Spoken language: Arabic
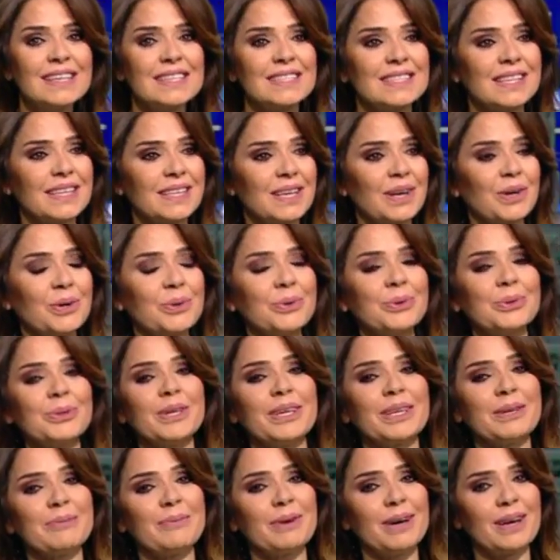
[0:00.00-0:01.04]
سيخوض
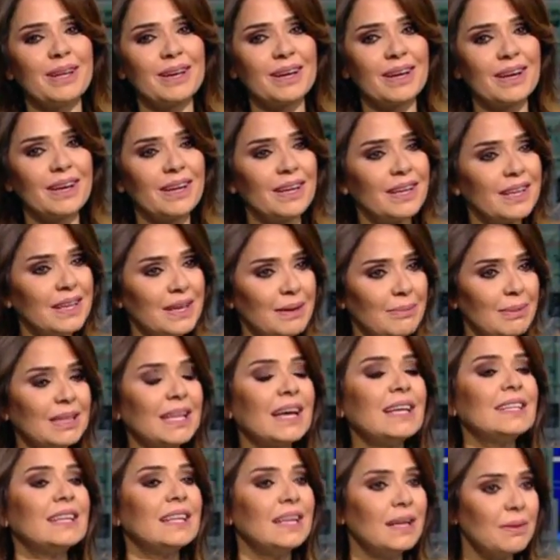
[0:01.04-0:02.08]
غمارة إنما
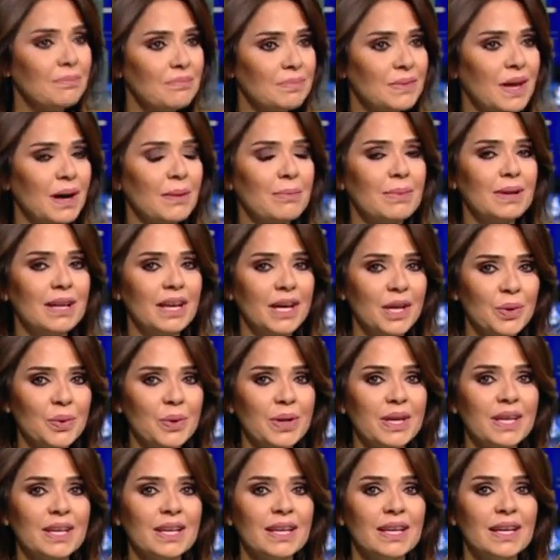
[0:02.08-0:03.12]
دعنا نبدأ
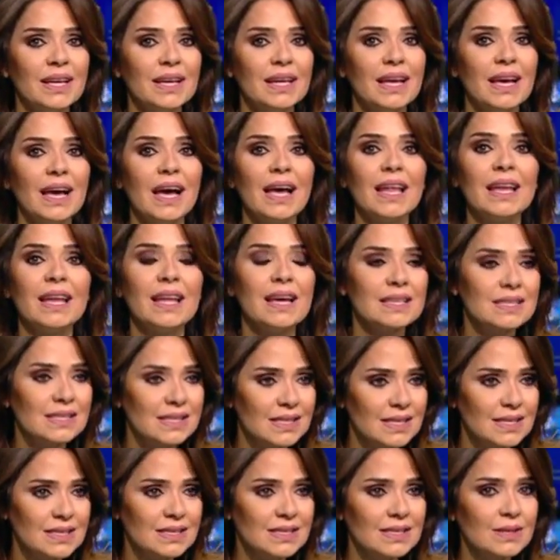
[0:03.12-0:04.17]
بالعنوان
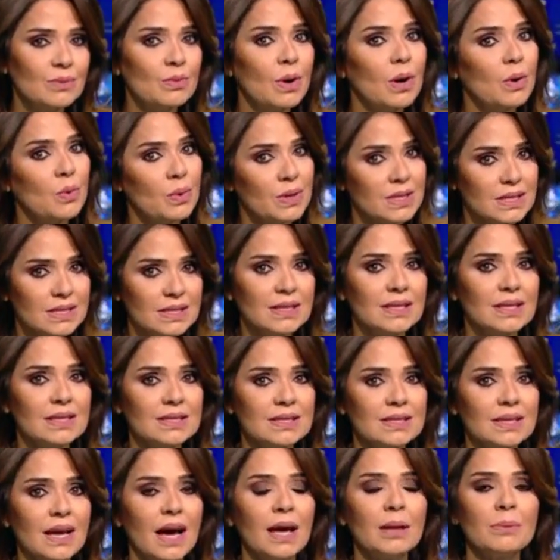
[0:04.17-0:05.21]
الأساسي وهو
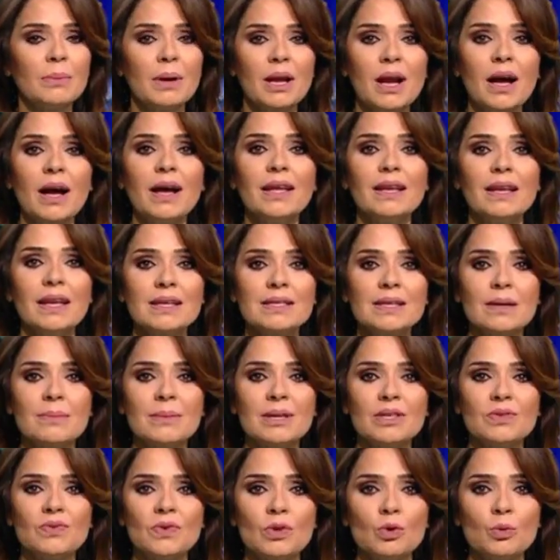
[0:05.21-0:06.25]
السياسي عن مراحل
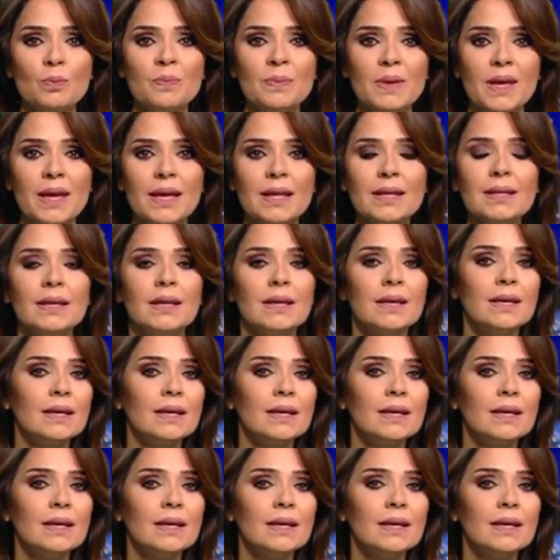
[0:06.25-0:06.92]
الأزمات في لبنان